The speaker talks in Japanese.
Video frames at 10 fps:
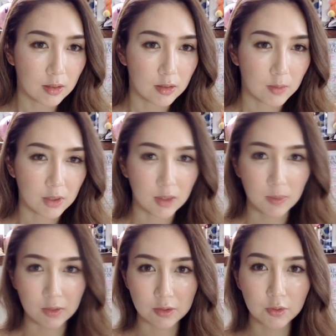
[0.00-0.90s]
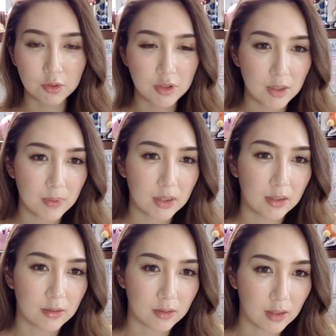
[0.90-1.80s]
すいません、今すごいくっちゃべってた
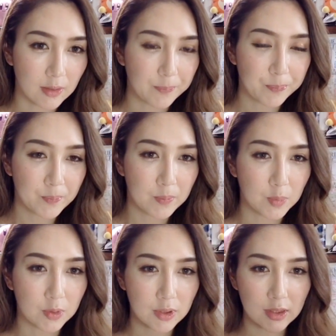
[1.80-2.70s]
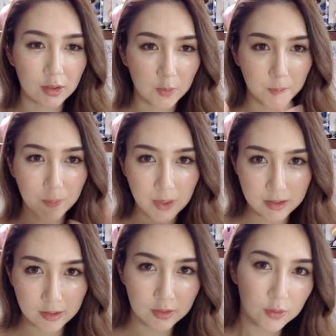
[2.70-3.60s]
んですが、もうターさんの
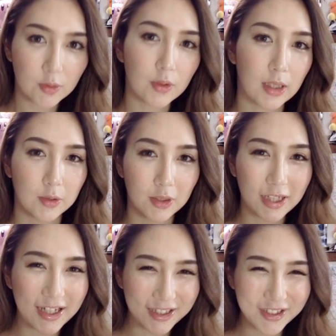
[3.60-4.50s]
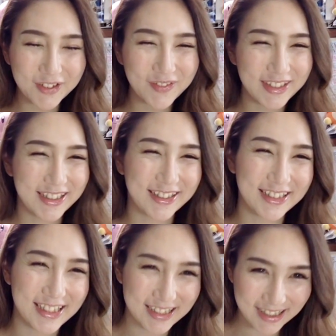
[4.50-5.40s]
パズルを、とにかく見て
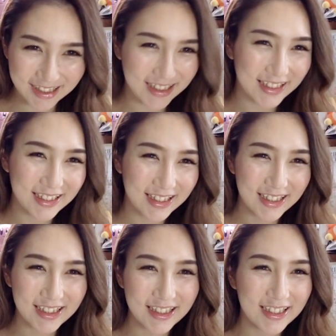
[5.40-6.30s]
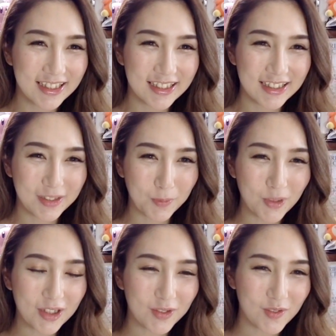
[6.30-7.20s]
ください。で
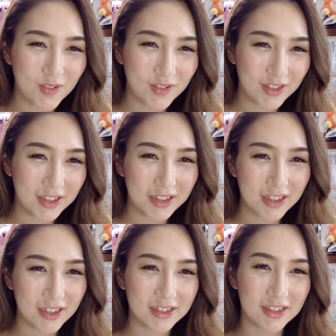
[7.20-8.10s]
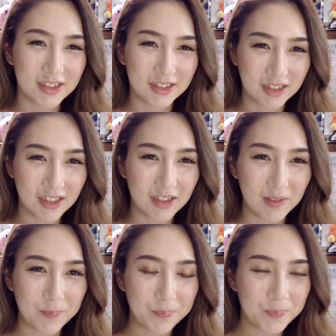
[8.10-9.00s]
モア降臨なんですが、